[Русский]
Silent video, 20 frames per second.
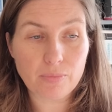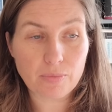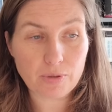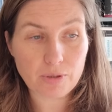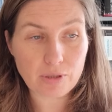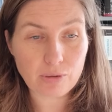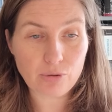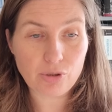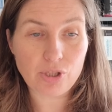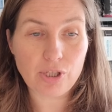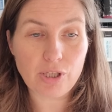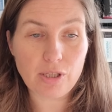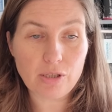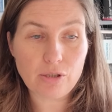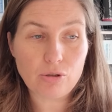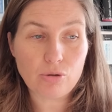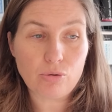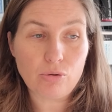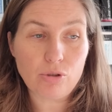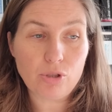
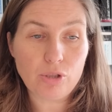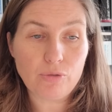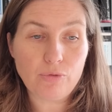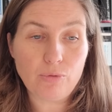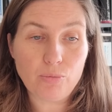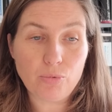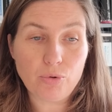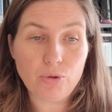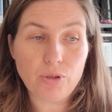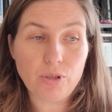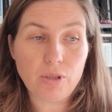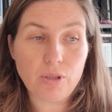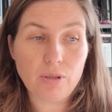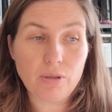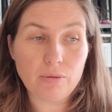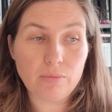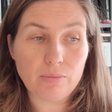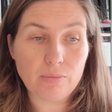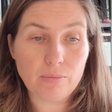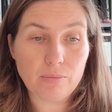случилось то, чего
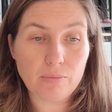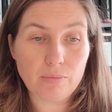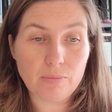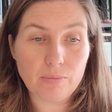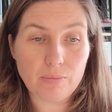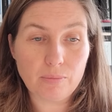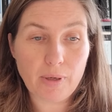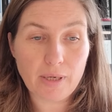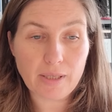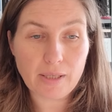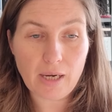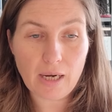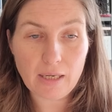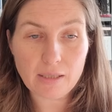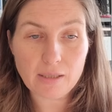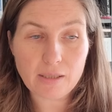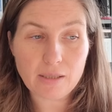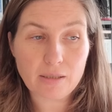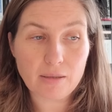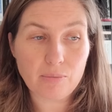многие
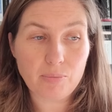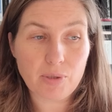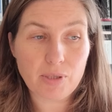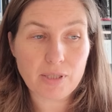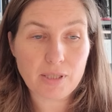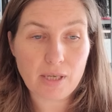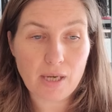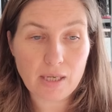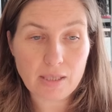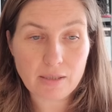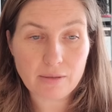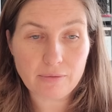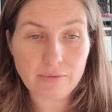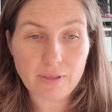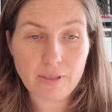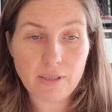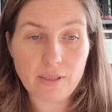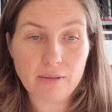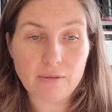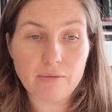боялись,
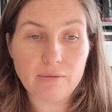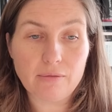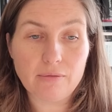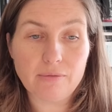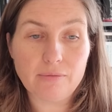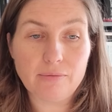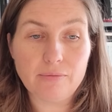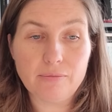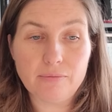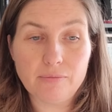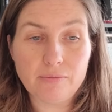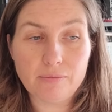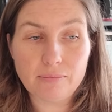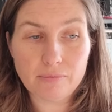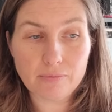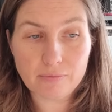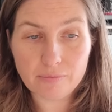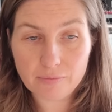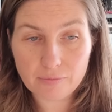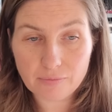предсказывали
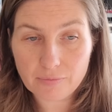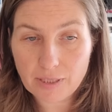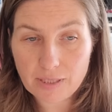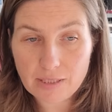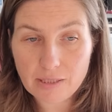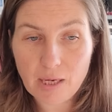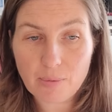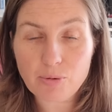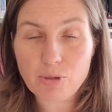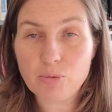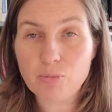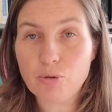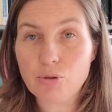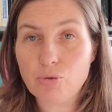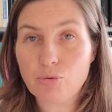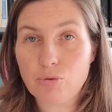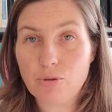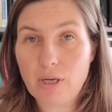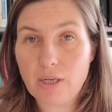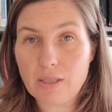в ослабшем
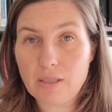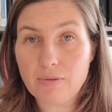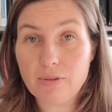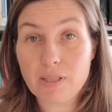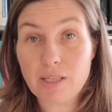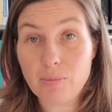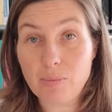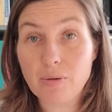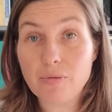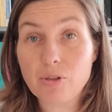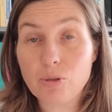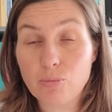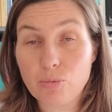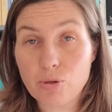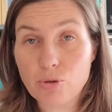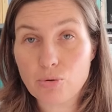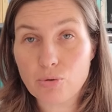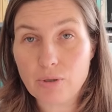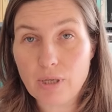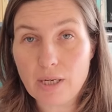государстве, в ослабевшем
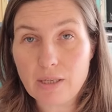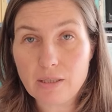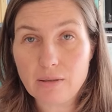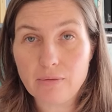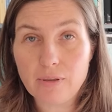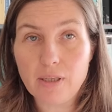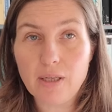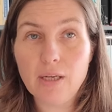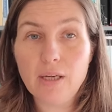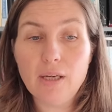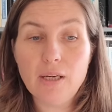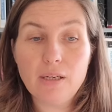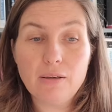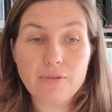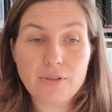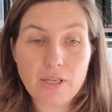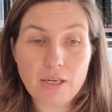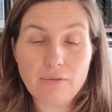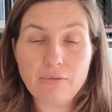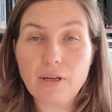государстве
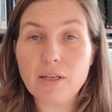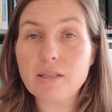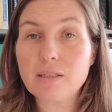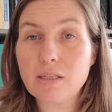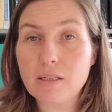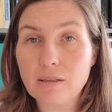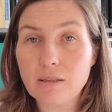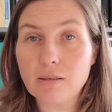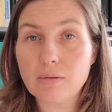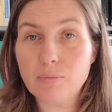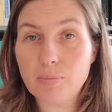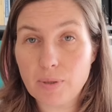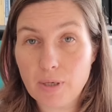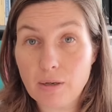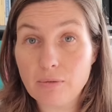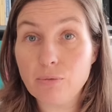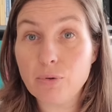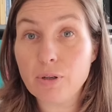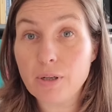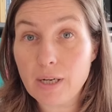взорвался этот
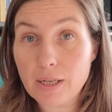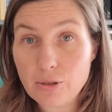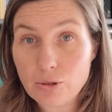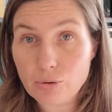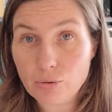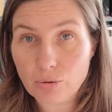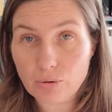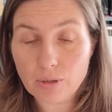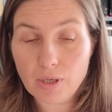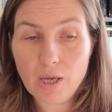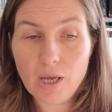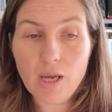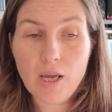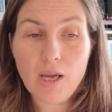паровой котел.